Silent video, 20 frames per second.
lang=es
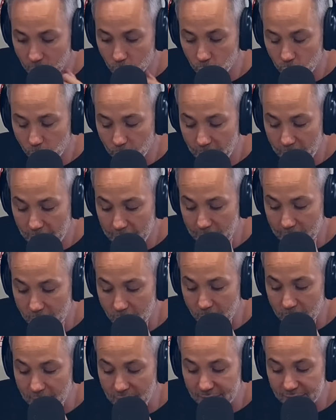y Juntos por el
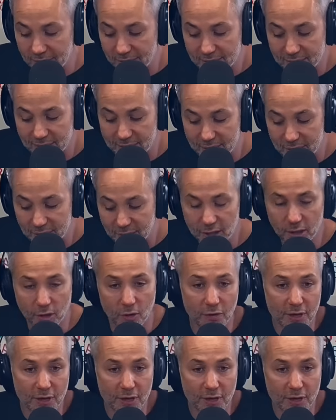Cambio 1.675.